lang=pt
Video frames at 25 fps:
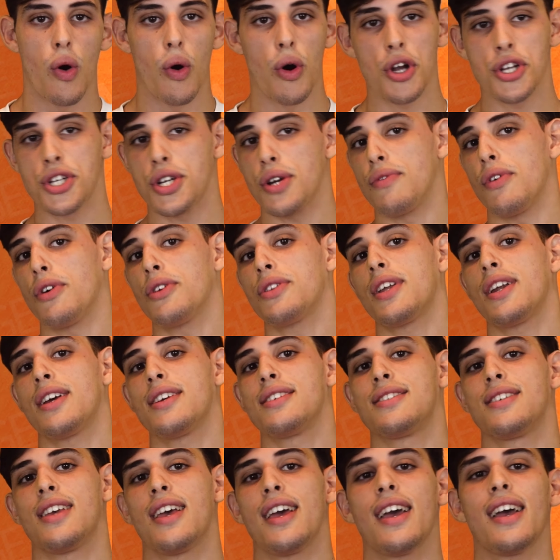Hoje eu vou
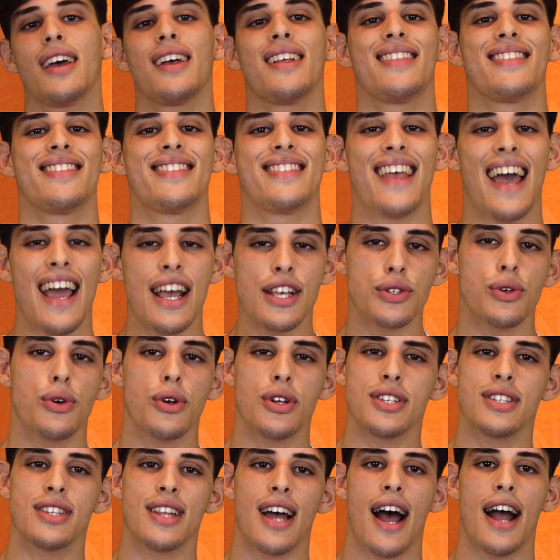trazer 10
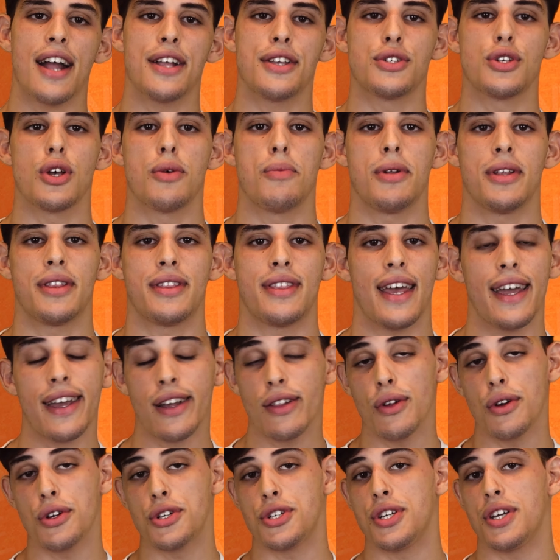curiosidades sobre
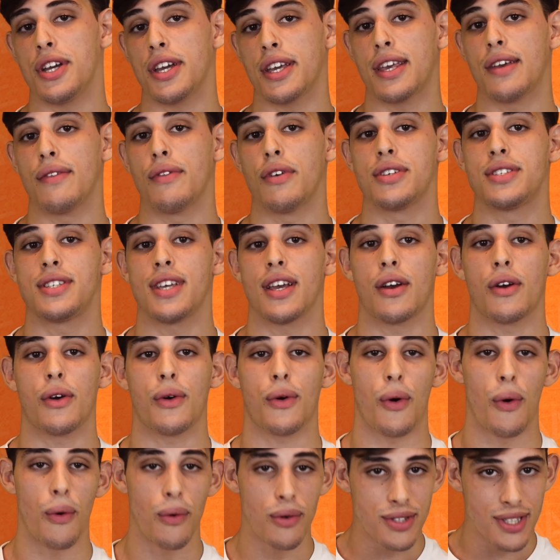tecnologia que você
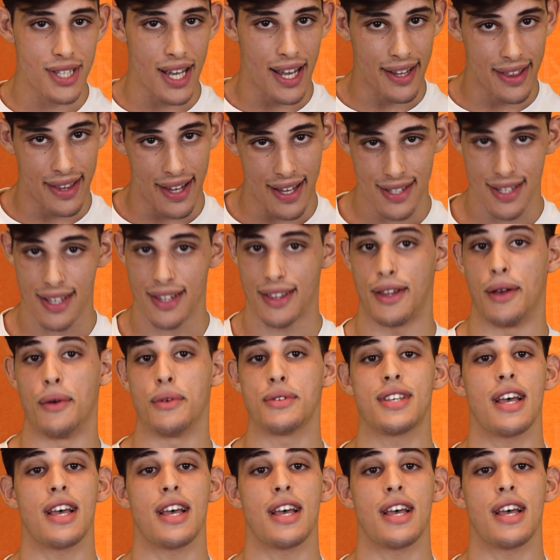com certeza não